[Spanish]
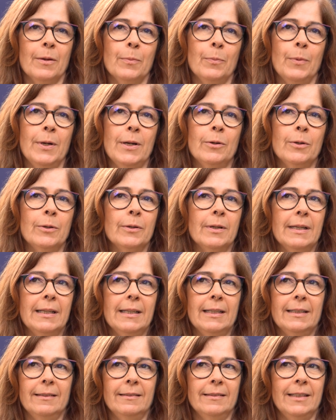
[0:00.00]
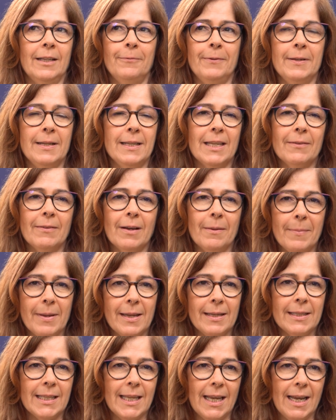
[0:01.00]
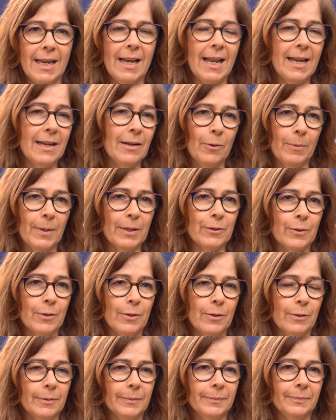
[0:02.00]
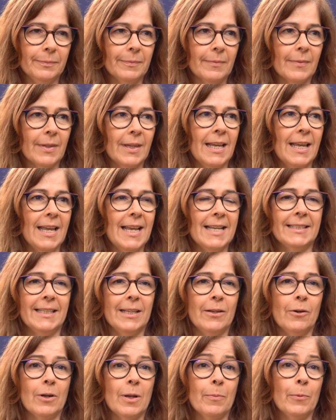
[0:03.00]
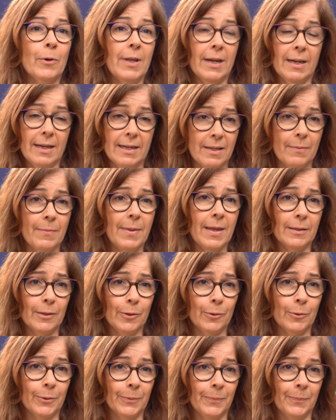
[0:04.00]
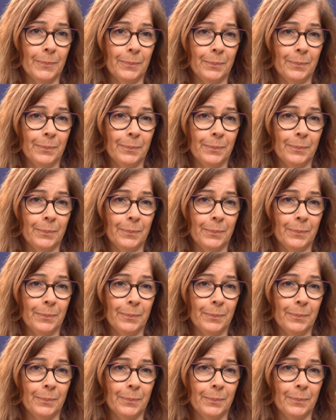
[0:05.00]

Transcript: Bueno, definitivamente la innovación es sinónimo de crecimiento.